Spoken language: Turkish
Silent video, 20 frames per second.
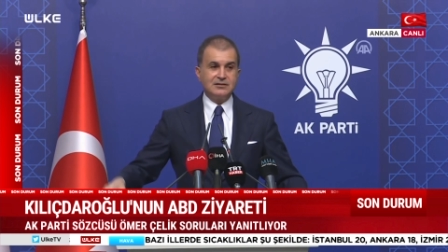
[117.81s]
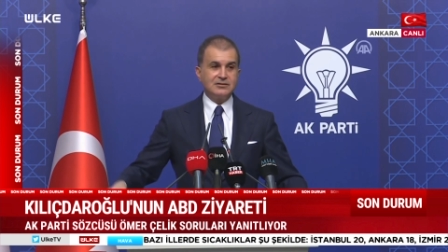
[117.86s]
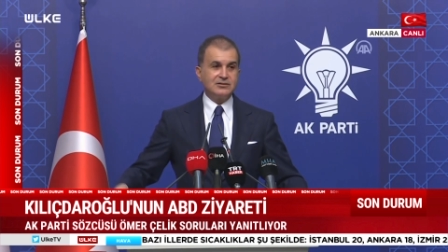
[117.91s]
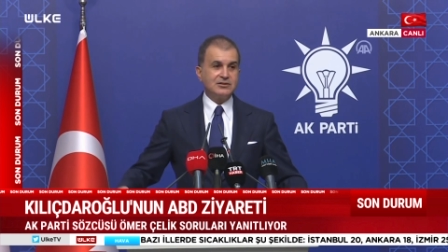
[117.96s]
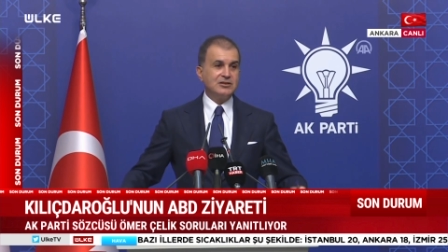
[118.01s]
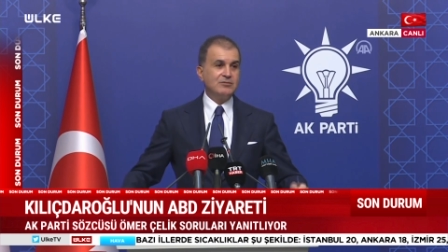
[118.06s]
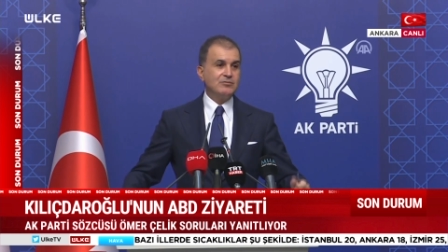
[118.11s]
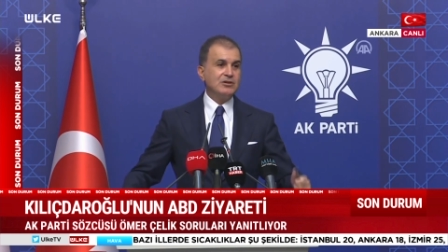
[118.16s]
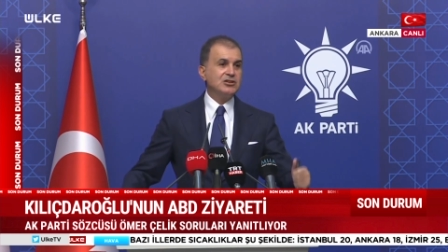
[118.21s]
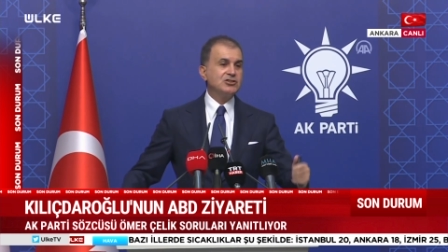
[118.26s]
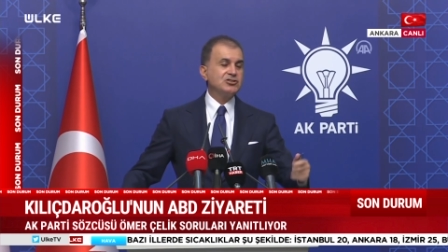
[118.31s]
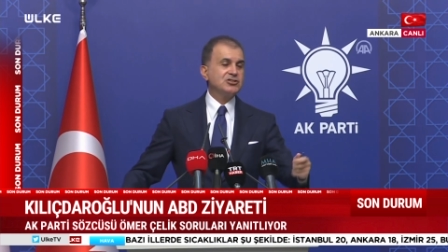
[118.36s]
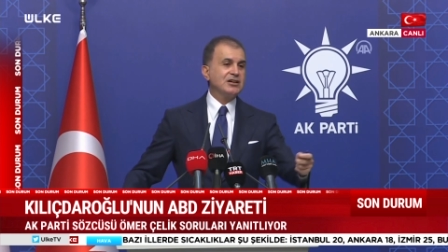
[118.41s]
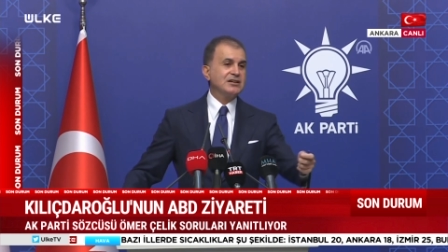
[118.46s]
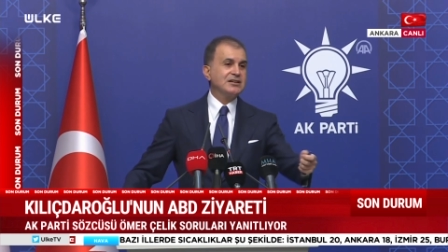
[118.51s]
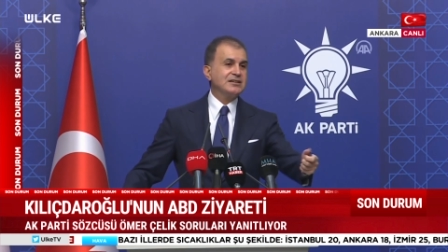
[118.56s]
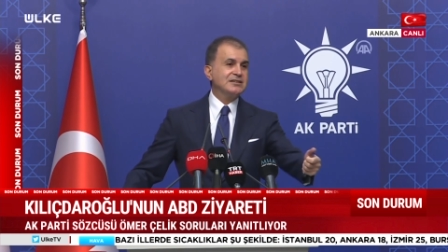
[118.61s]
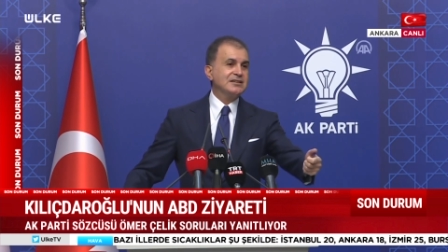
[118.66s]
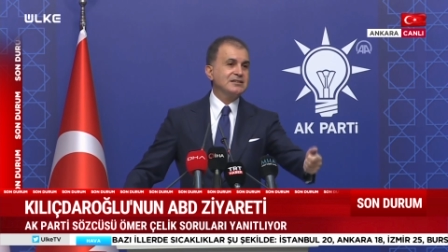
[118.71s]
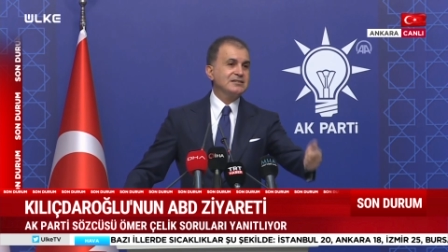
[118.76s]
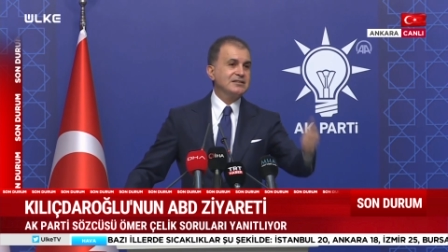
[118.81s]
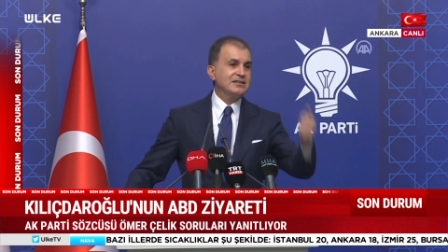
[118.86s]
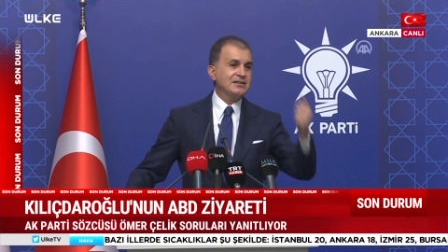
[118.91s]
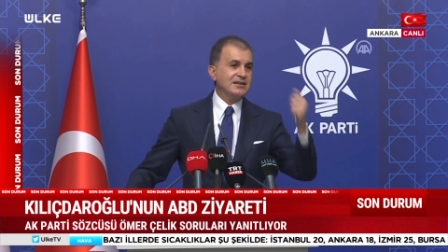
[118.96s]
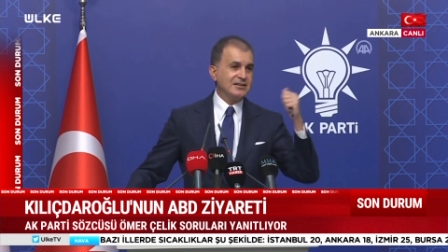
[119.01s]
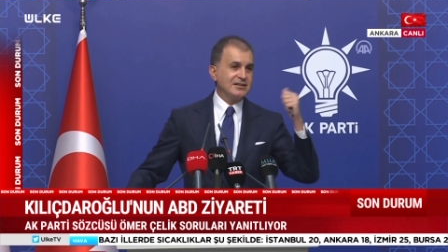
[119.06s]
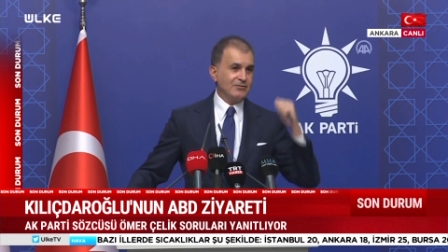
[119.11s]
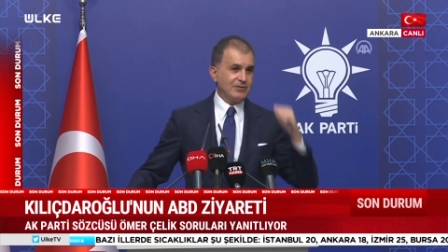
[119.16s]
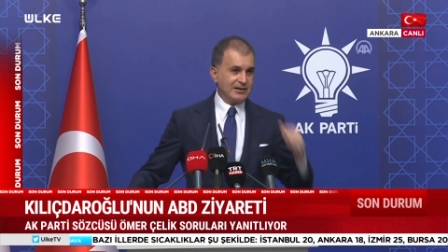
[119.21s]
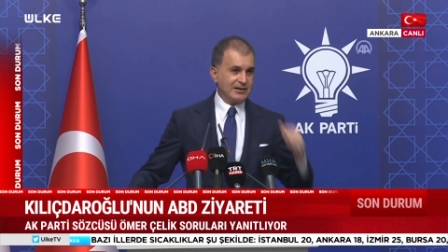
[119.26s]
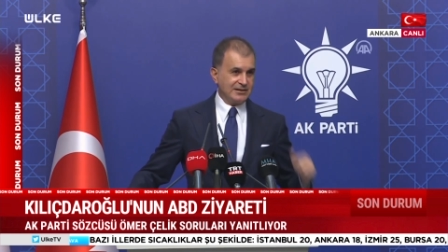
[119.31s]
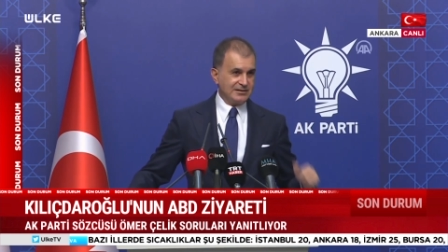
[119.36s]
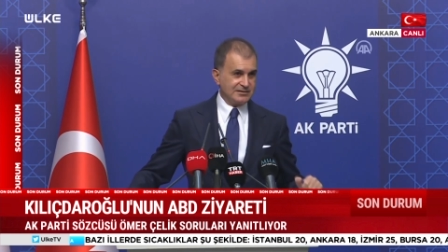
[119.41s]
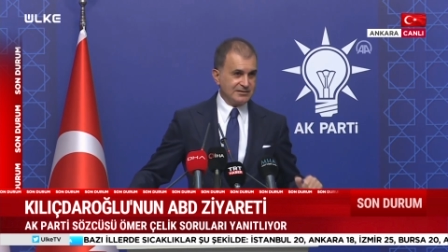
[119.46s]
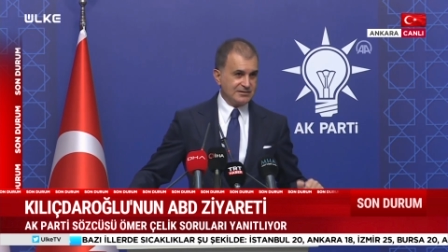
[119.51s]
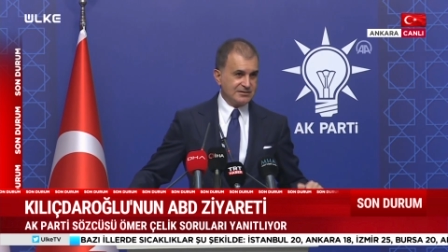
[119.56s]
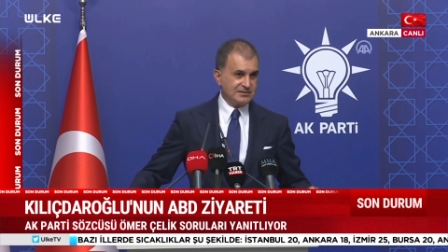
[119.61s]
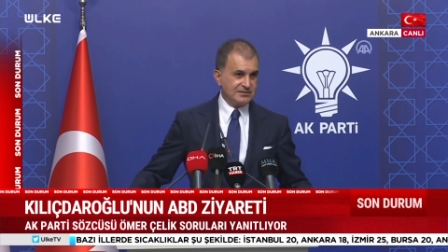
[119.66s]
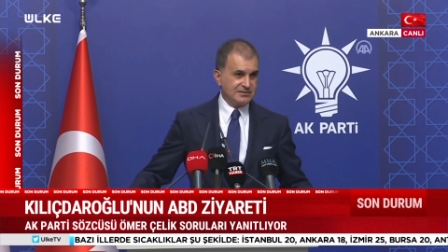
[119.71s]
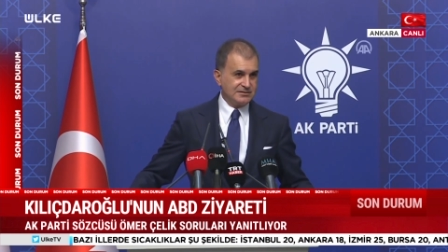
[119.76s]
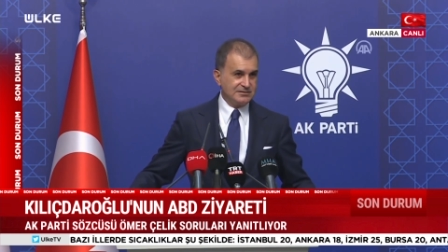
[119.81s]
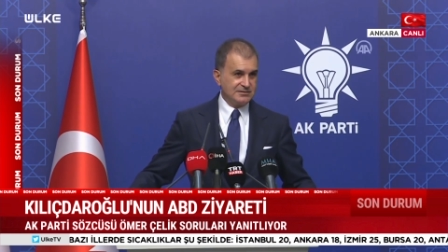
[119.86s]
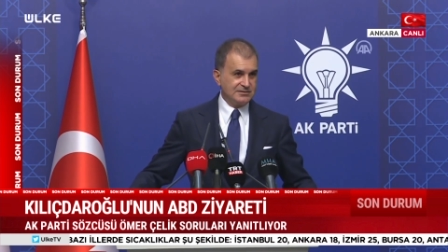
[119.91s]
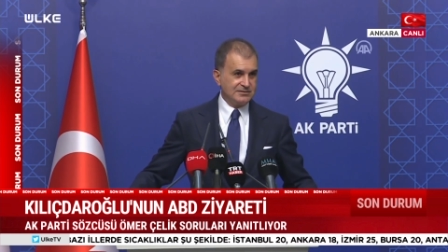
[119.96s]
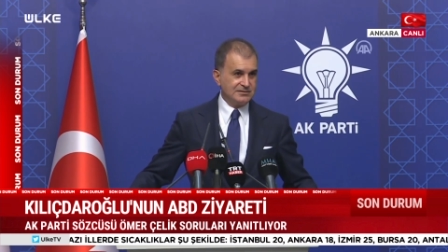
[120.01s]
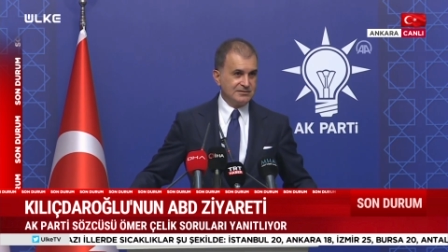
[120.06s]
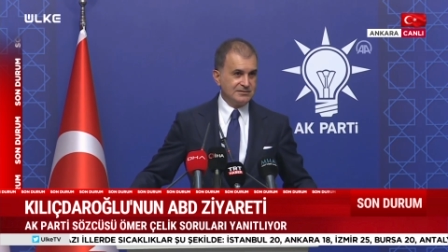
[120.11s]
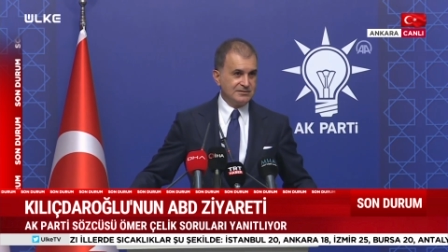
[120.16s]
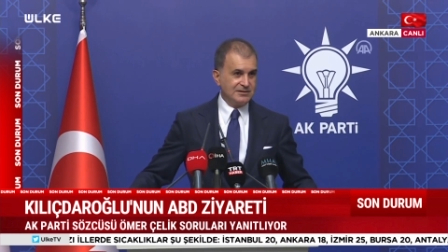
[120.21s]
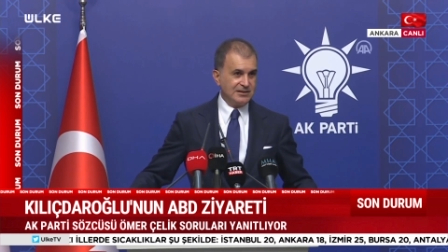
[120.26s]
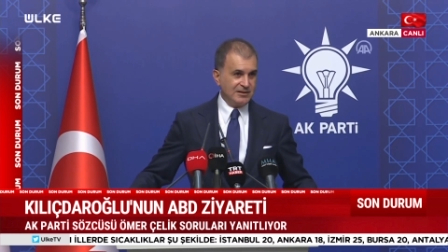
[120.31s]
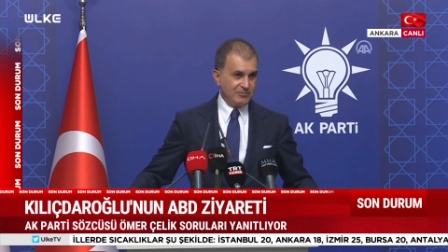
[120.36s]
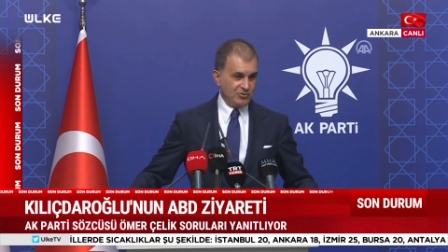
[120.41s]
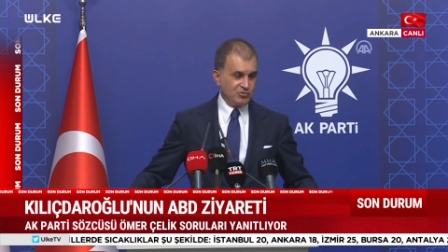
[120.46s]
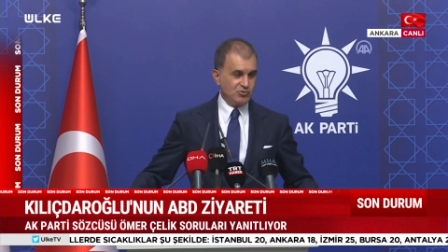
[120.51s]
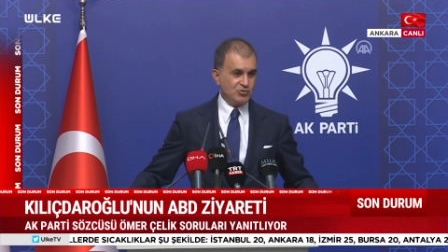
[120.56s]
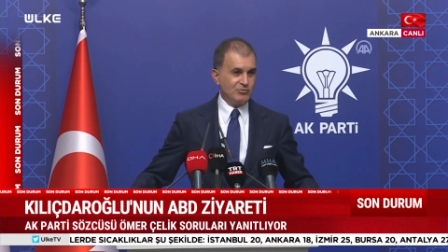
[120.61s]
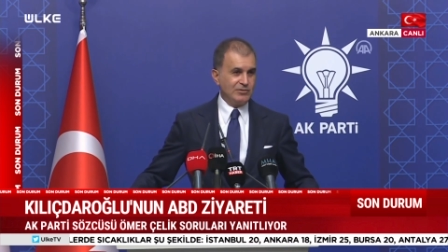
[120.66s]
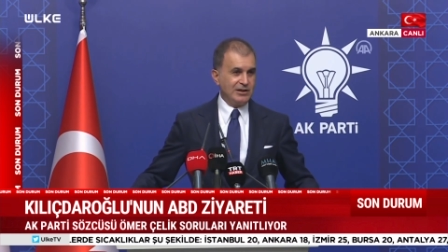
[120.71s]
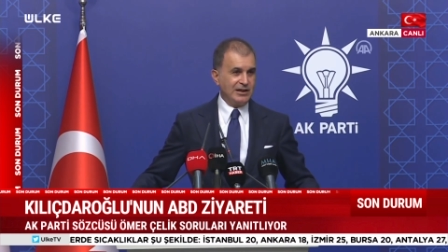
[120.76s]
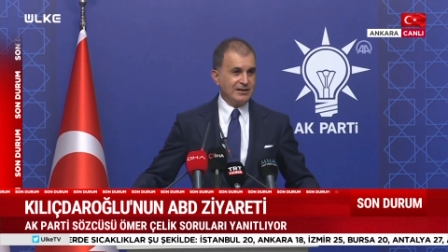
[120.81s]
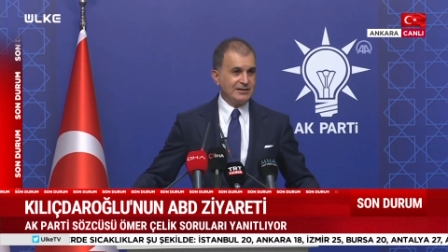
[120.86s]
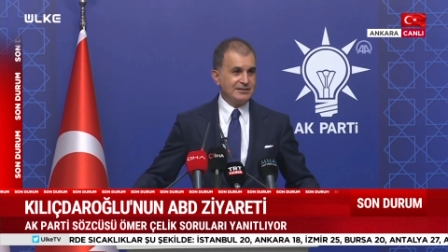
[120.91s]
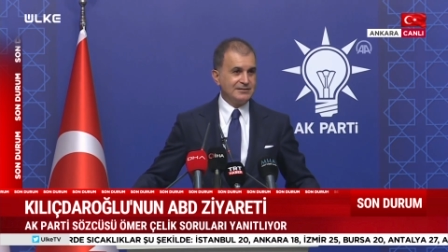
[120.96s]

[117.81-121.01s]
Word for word: kimi işaret ettiğine de bakılır diye bir cümle.